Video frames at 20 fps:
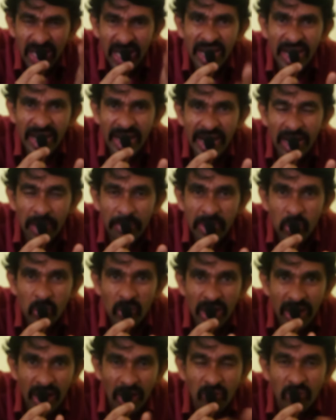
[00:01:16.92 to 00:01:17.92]
ட்ரெயின் அப்படியே
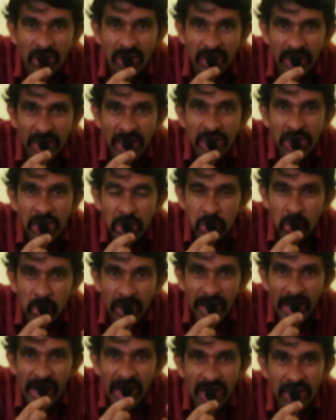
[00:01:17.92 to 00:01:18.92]
உள்ளே கவுக்குது ஸோ
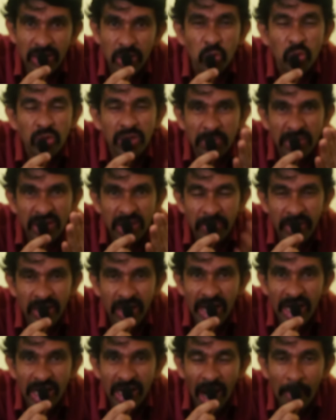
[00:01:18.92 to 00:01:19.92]
ட்ரெயினில் இருந்த நூற்றி பத்து பேர்
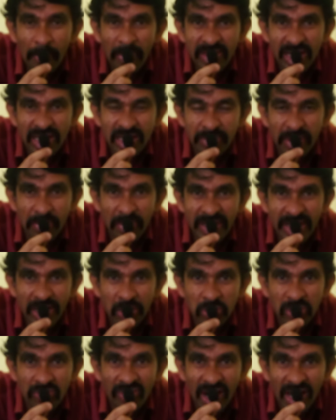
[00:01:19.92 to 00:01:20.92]
அதில் நாற்பத்தஞ்சு பேர்
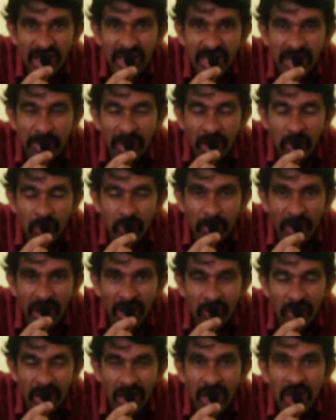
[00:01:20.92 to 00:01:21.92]
பார்த்திங்கன்னா வந்து வட இந்திய மாணவ
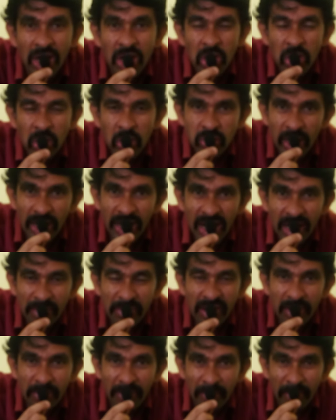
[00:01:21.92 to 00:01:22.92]
மாணவர்கள் ஸோ
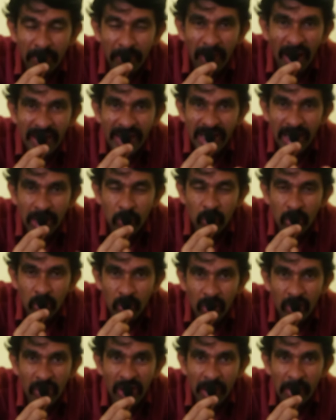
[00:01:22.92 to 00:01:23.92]
எல்லாருமே பாக்கி உள்ள
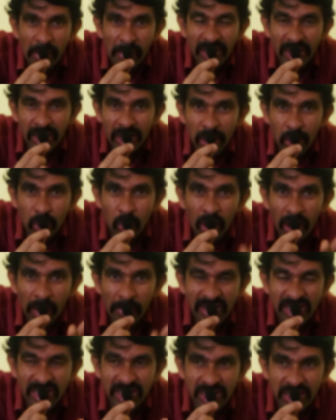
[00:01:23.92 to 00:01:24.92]
உள்ளவங்க எல்லாமே பார்த்திங்கன்னா லோக்கல்
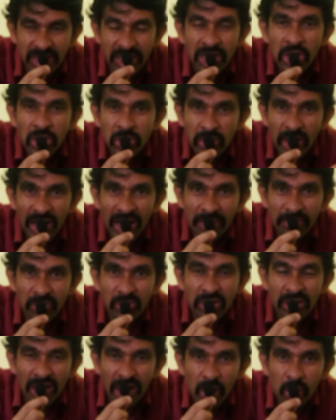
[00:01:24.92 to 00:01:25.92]
பேசஞ்சர்ஸ் ஸோ எல்லாருமே
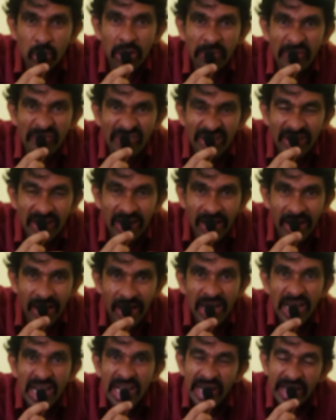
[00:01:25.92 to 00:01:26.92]
வந்து கடலுக்குள்ளே போய் விழுதாங்க
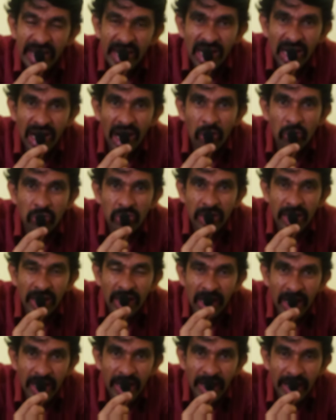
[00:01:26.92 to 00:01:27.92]
என்ன ஆகுது
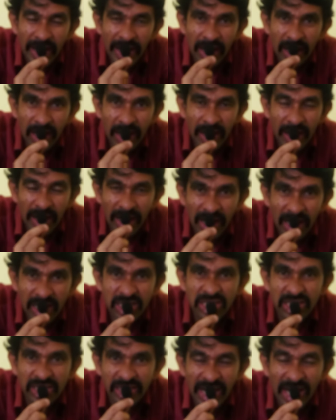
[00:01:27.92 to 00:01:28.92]
என்ன என்ன என்ன
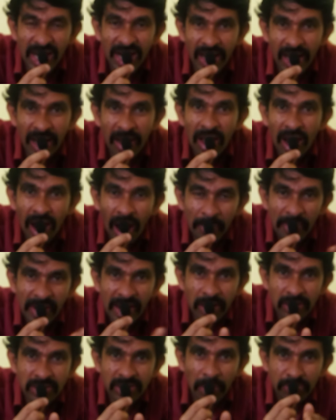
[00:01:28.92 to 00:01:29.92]
நடந்துச்சுன்னு தெரியல
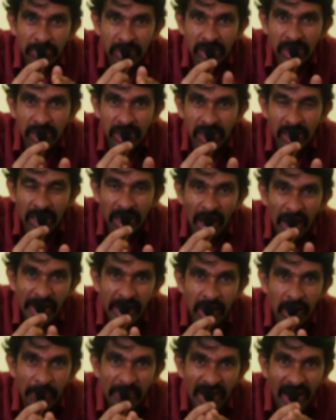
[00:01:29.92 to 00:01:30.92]
அப்படியே சப்த
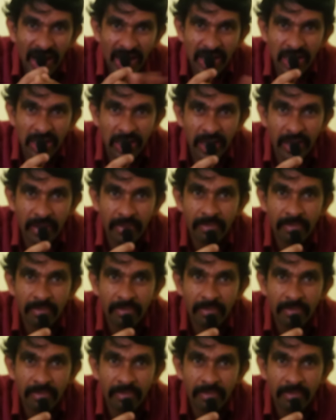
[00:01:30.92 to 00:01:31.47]
நாடிகளும் அப்படியே அடங்குது